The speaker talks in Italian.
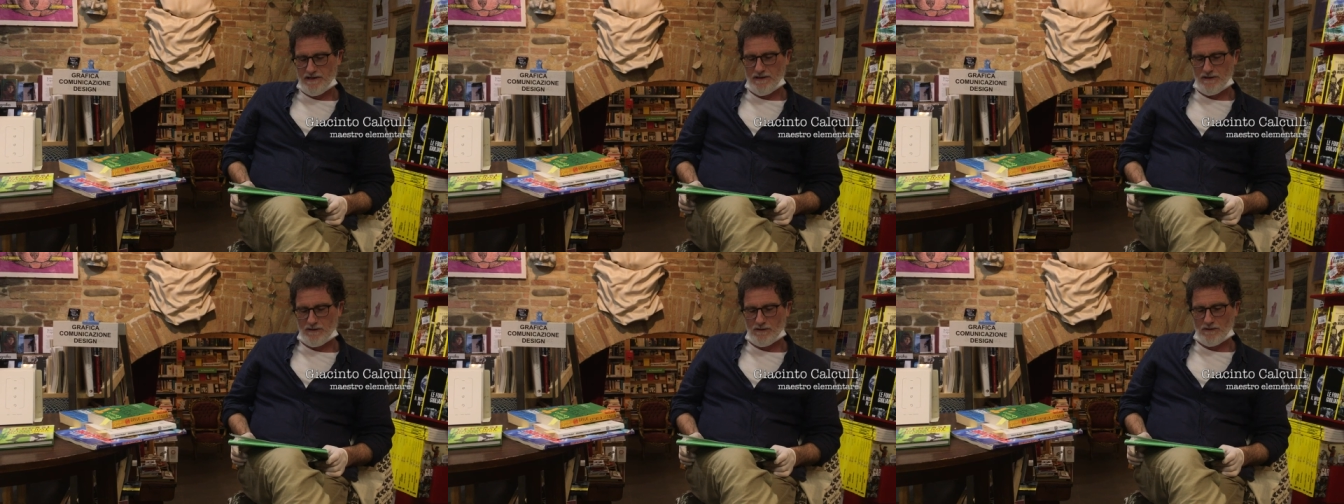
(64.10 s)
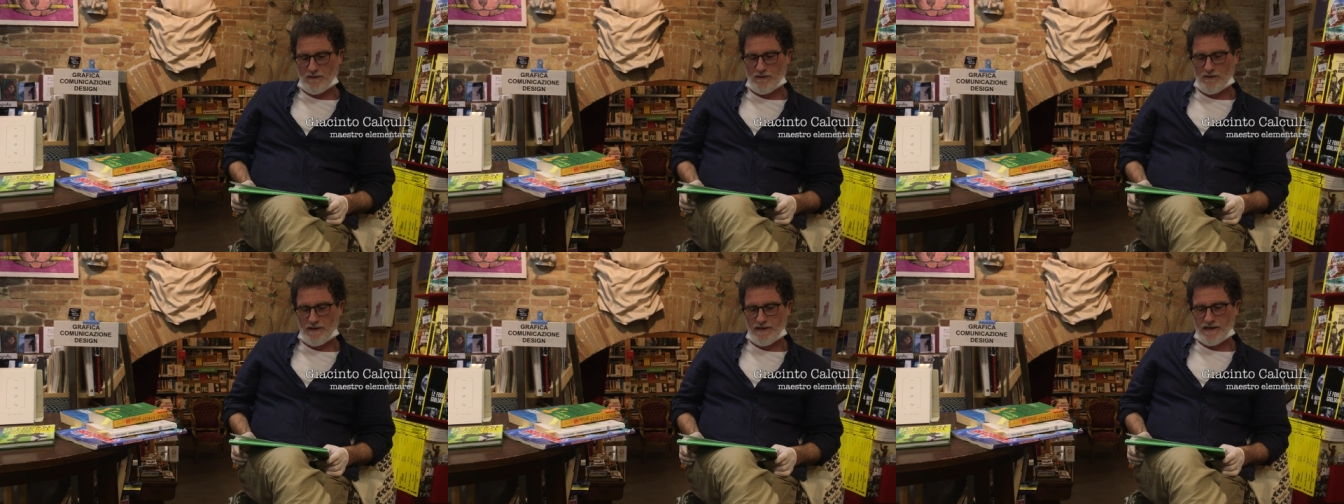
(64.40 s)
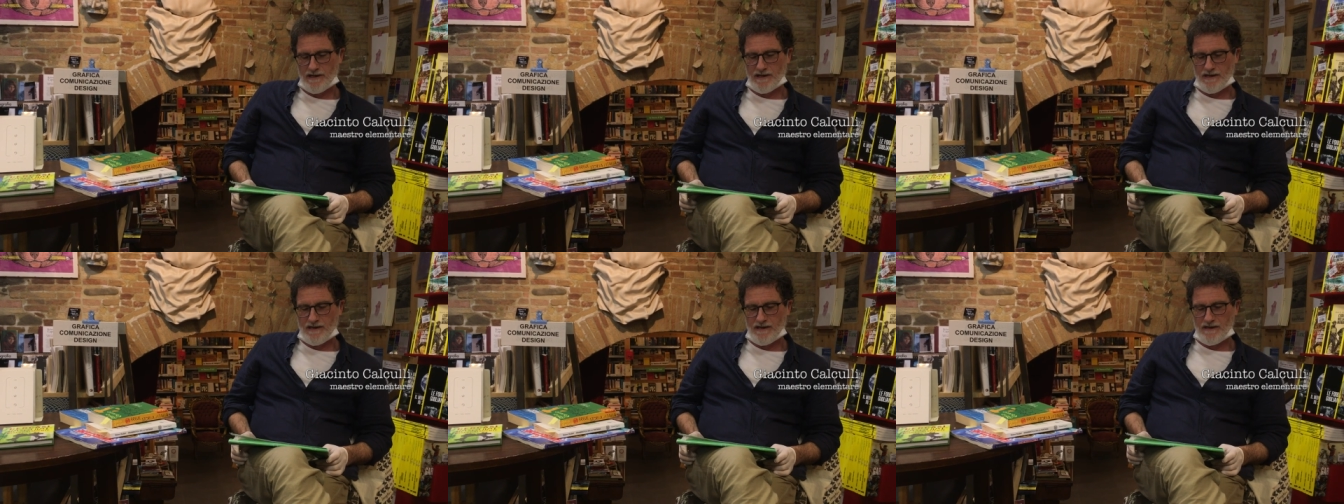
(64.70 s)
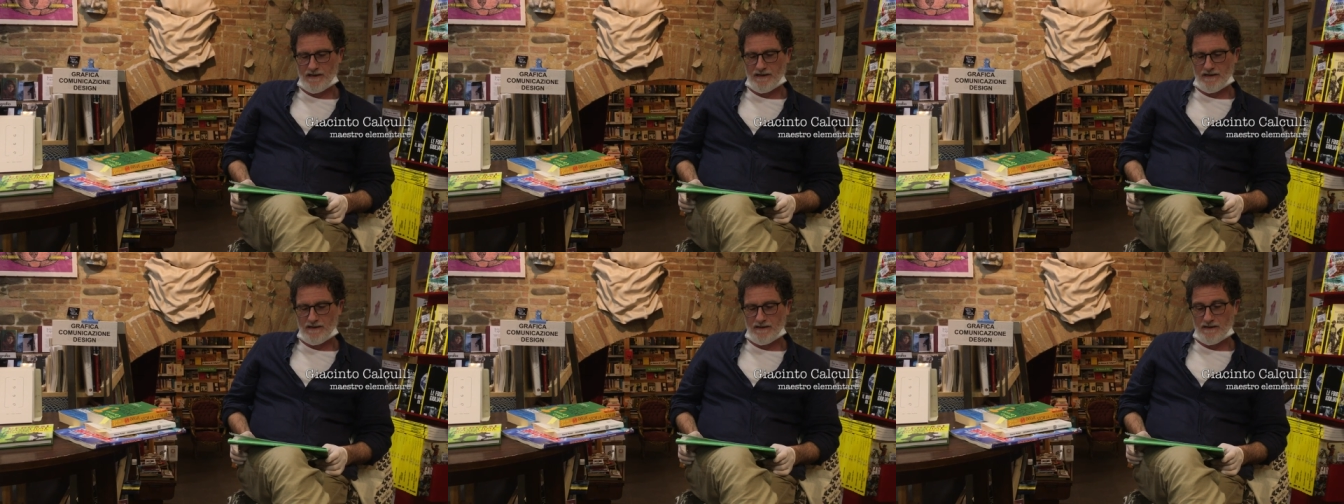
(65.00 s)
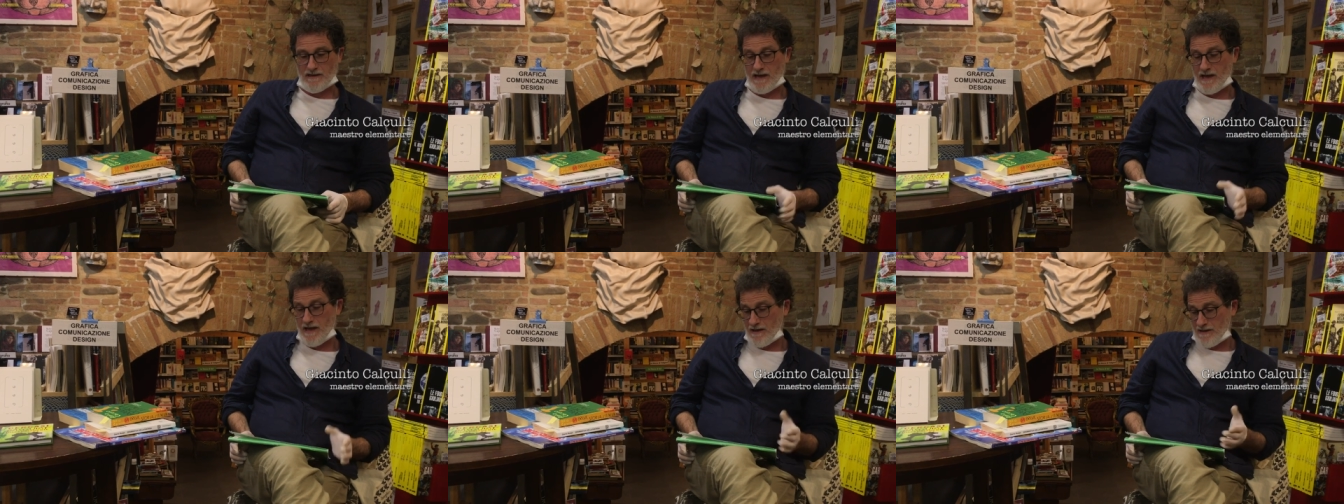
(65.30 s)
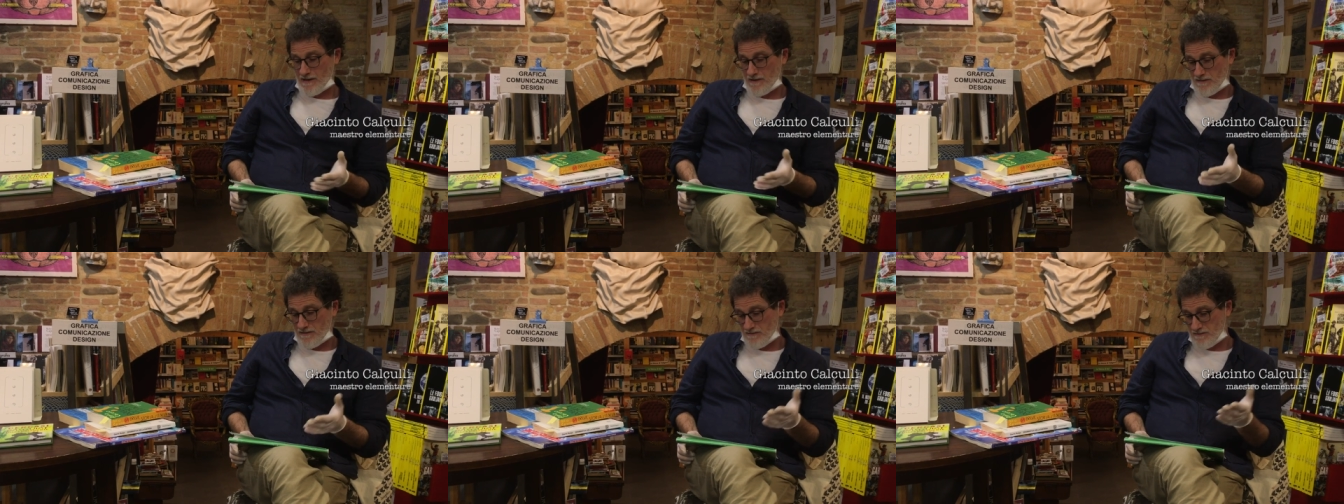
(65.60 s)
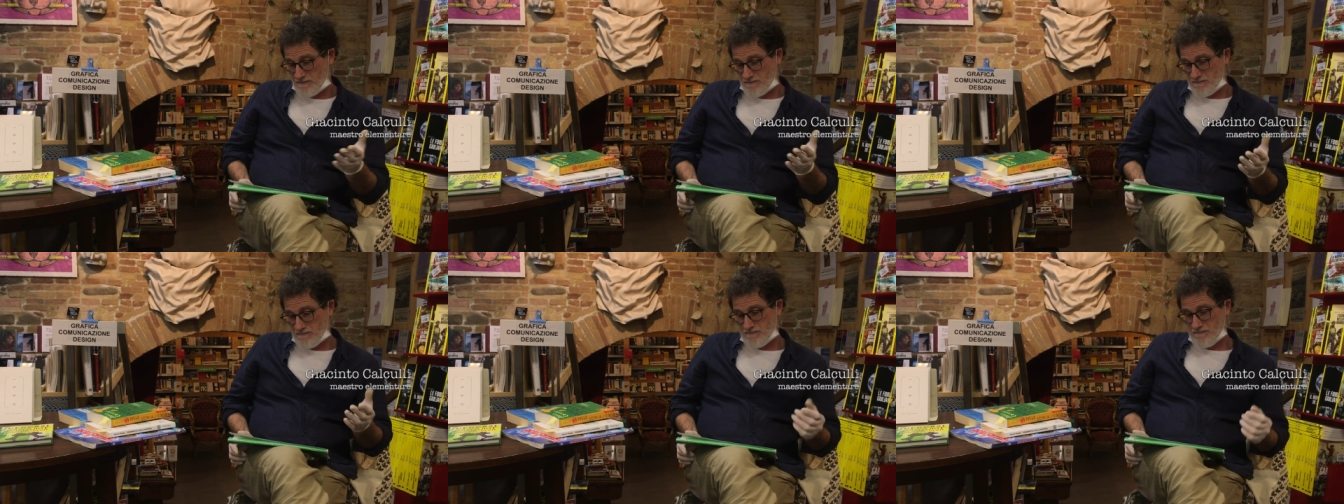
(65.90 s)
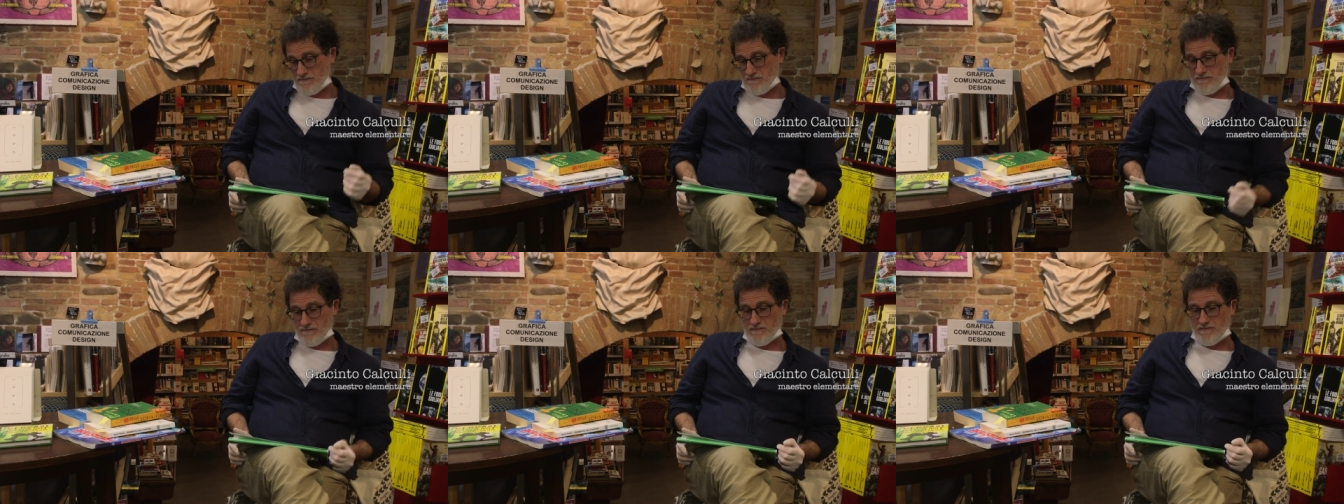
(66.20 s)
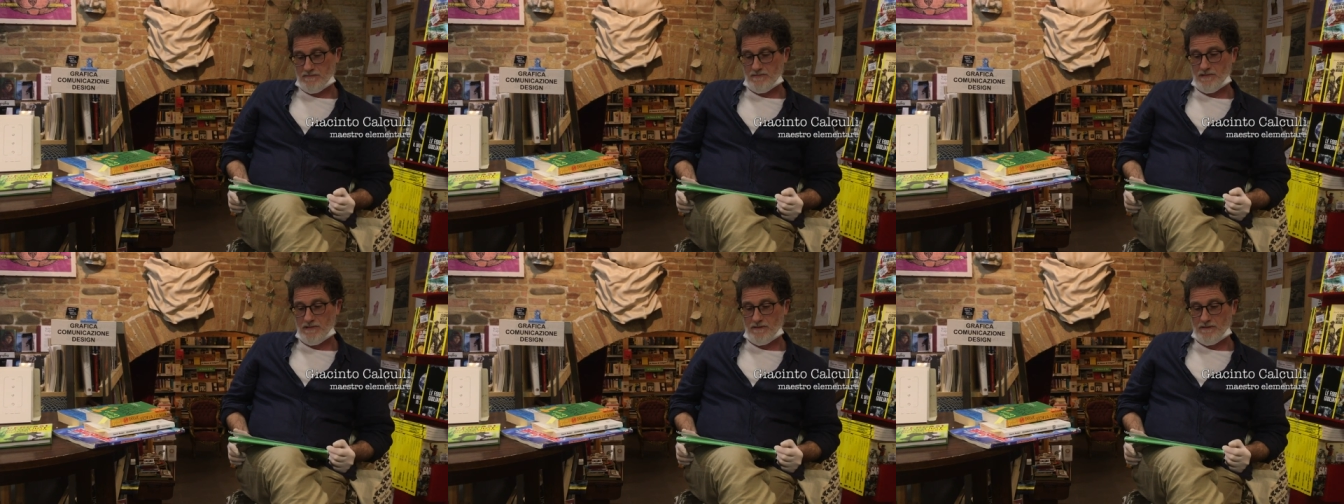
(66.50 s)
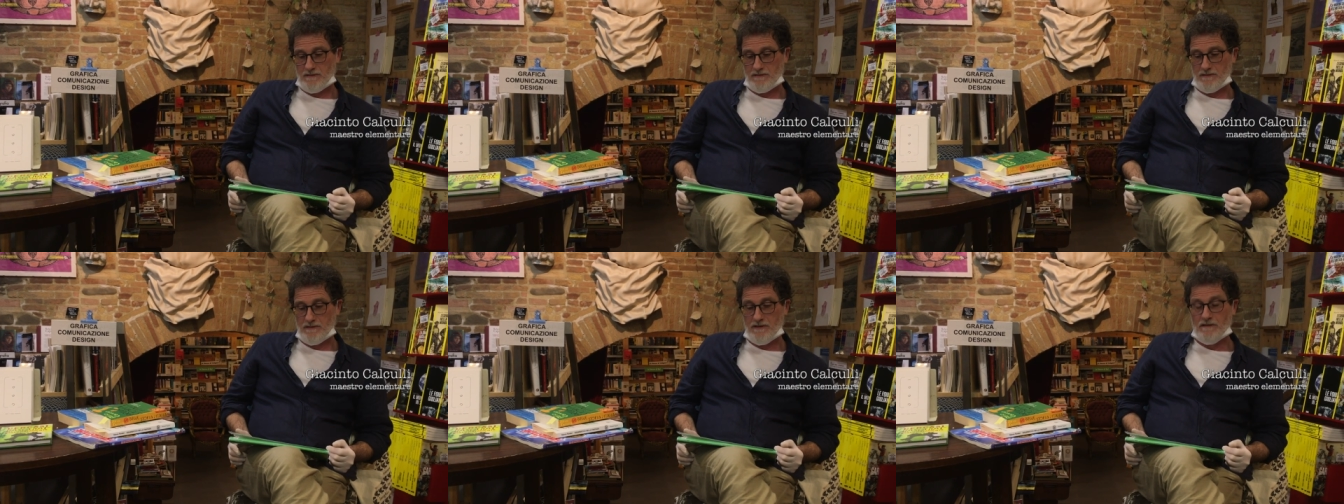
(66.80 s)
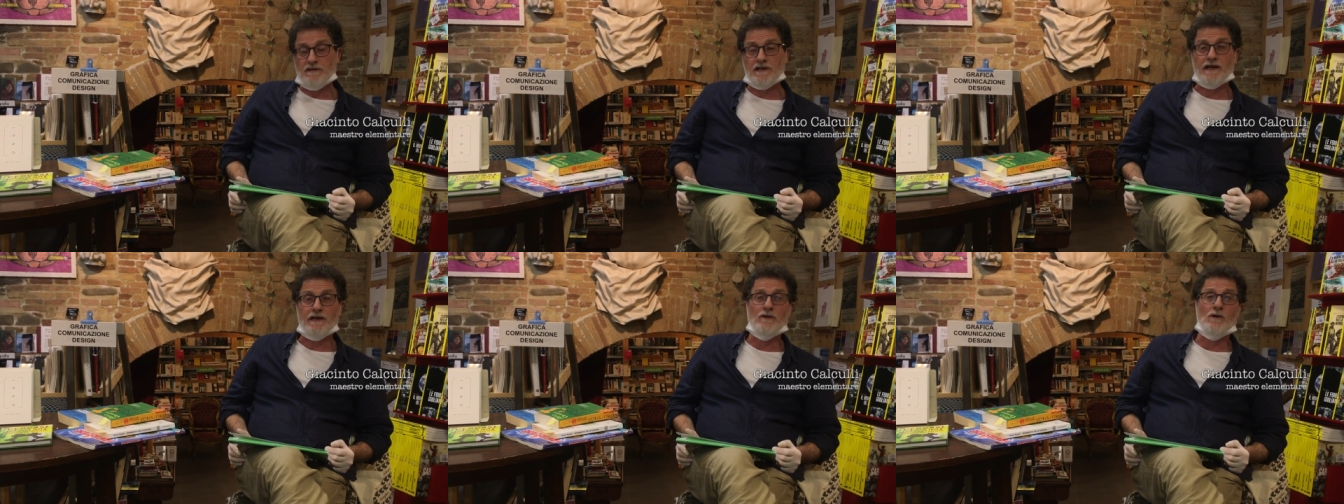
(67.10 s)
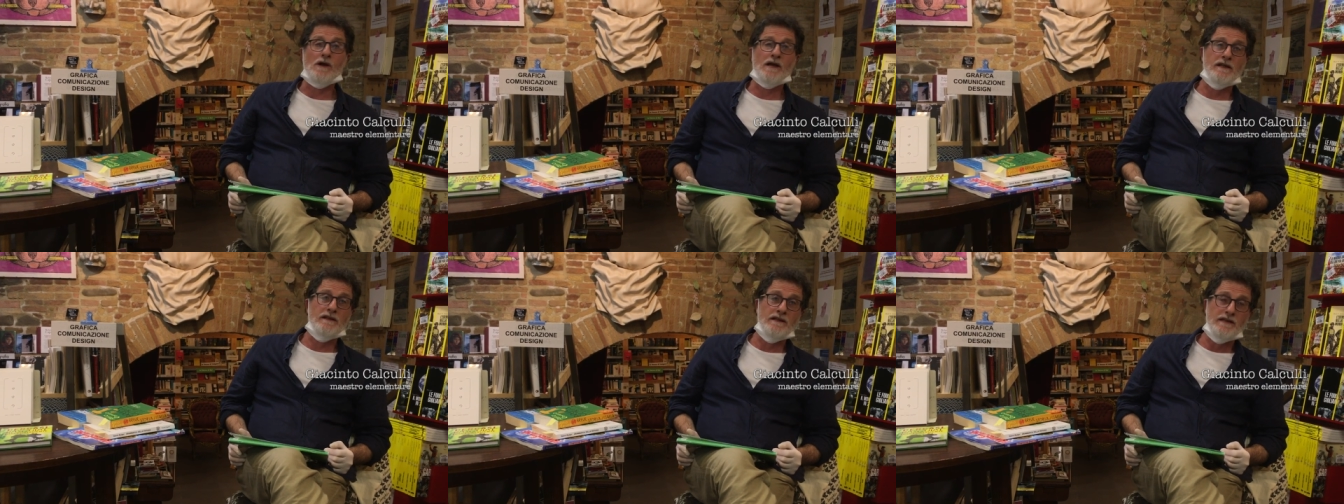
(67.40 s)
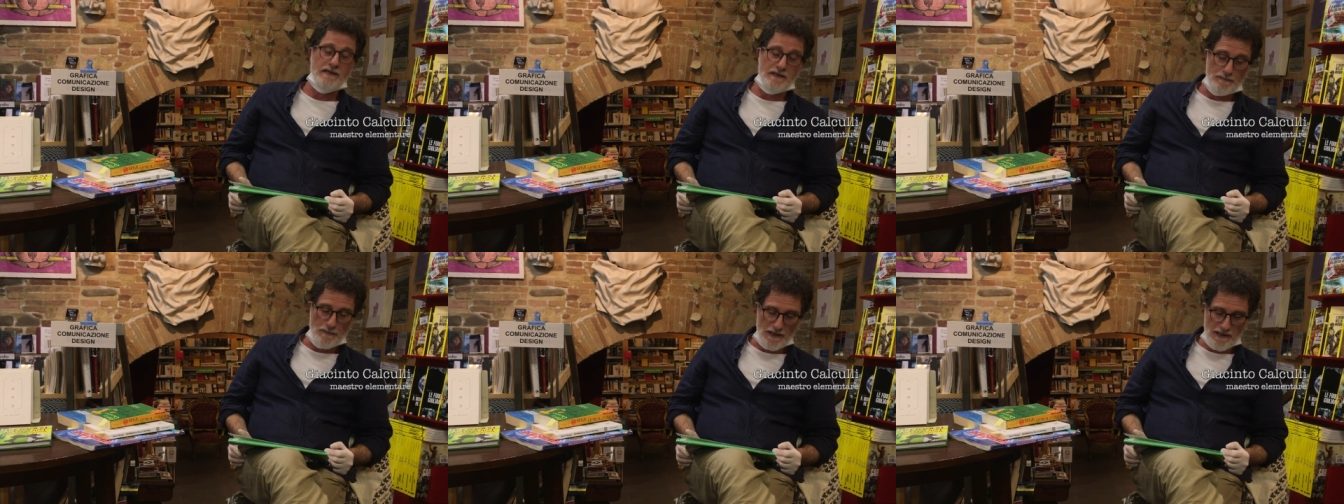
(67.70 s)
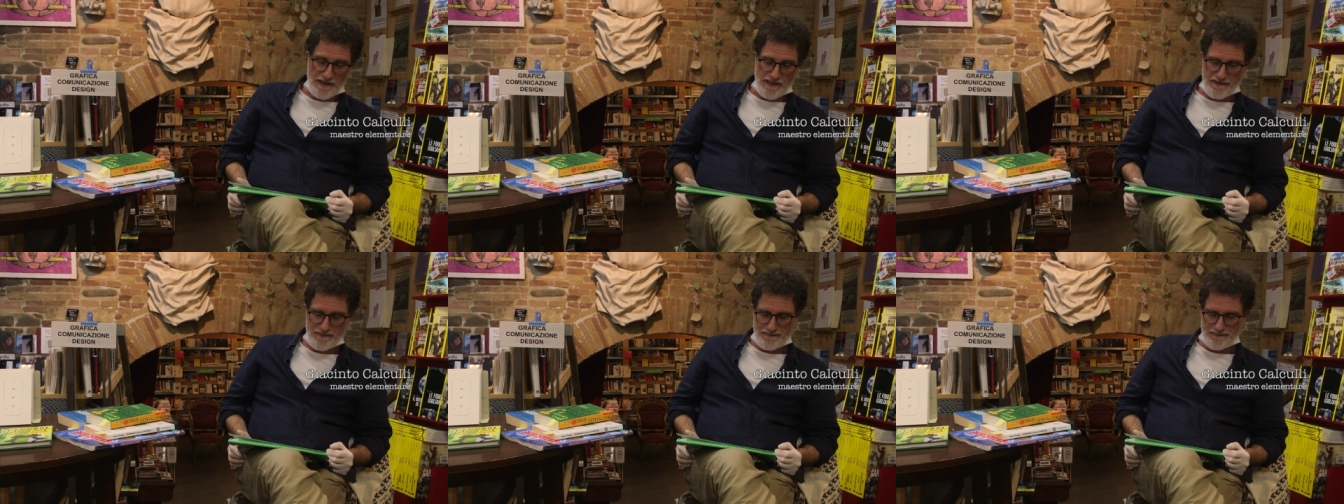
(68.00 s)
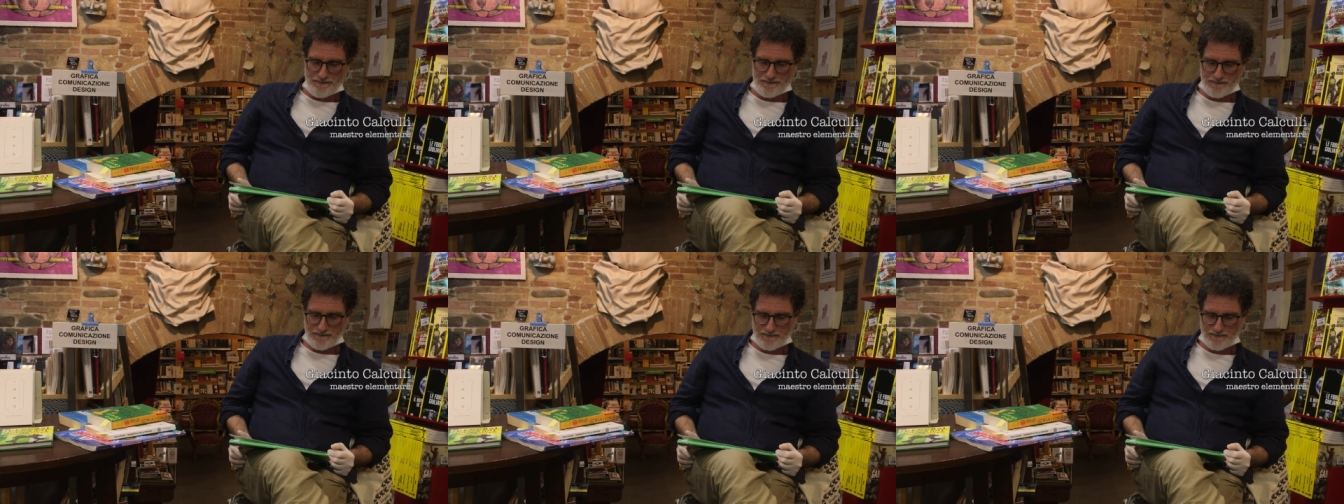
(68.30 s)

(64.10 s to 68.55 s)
titolo era è Il treno cannibale,